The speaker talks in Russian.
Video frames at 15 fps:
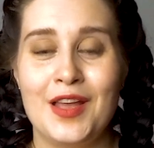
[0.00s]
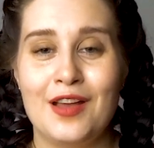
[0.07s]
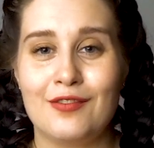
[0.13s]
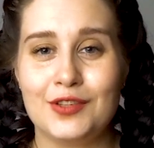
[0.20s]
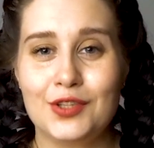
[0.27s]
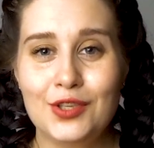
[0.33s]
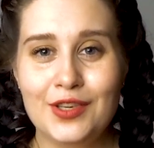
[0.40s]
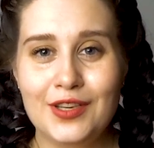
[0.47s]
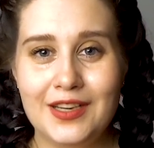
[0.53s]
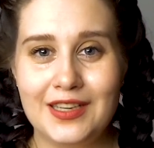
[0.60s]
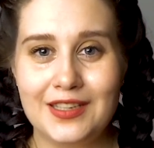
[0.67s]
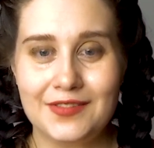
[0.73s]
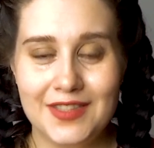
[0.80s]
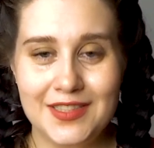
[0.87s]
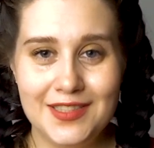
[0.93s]
В итоге,
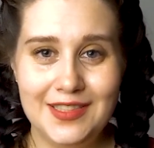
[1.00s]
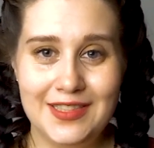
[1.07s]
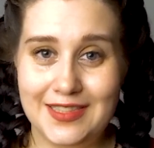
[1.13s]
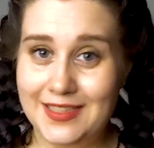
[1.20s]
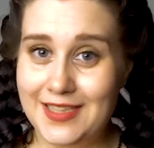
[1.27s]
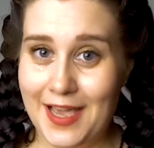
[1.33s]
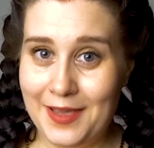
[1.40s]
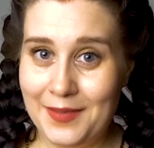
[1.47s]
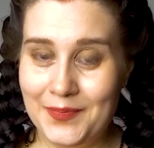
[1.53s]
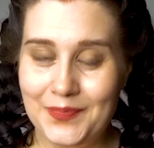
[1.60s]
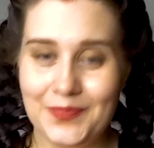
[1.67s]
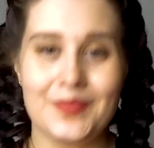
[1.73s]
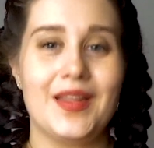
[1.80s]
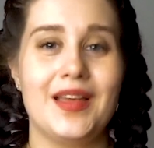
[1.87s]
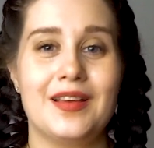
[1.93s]
говорит, в один из дней
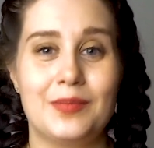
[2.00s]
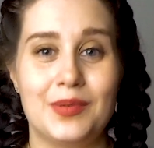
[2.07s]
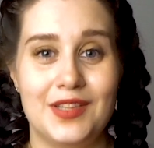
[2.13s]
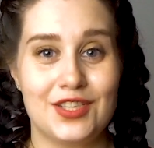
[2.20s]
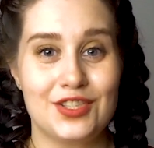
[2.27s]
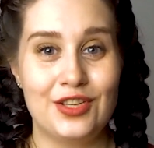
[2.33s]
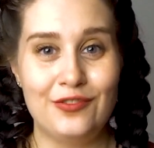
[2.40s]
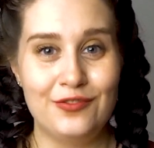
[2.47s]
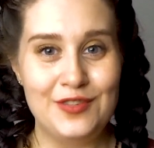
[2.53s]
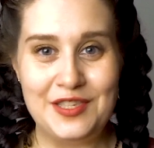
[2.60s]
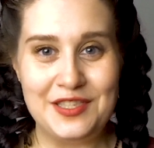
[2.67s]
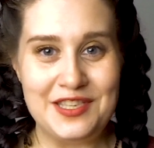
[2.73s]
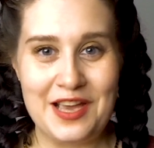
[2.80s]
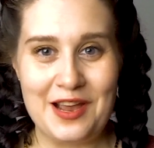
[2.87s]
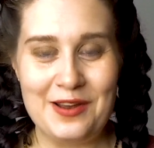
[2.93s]
Подождав
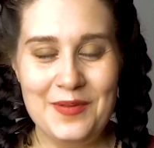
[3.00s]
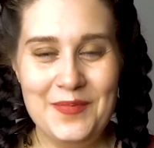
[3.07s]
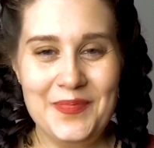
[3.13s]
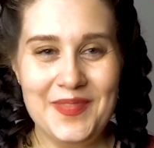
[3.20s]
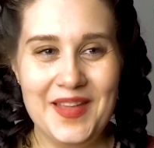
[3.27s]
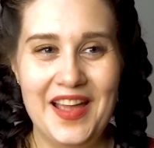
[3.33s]
неделю,